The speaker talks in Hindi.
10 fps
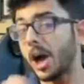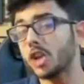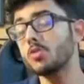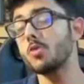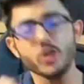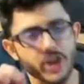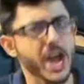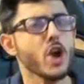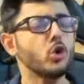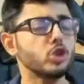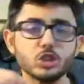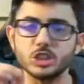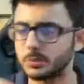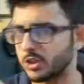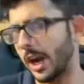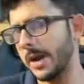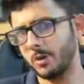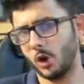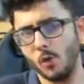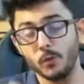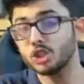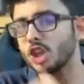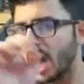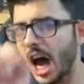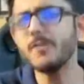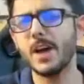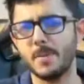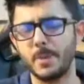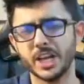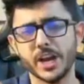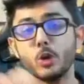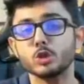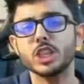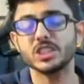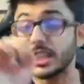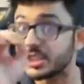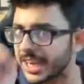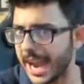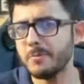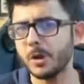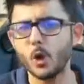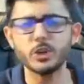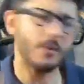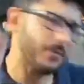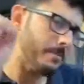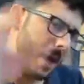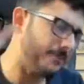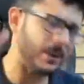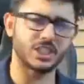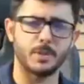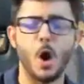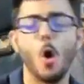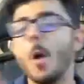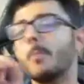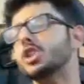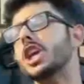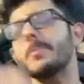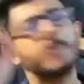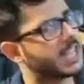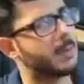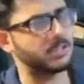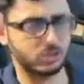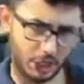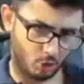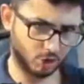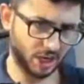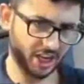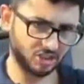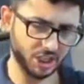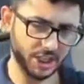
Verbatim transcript: अब अगर तुम लोग नए हो तो सब्सक्राइब करो वो जो लाल वाला बटन है उसके साथ स्कैम करो या फिर महफिल जमाओ मुझे नहीं पता बस क्लिक हो जाना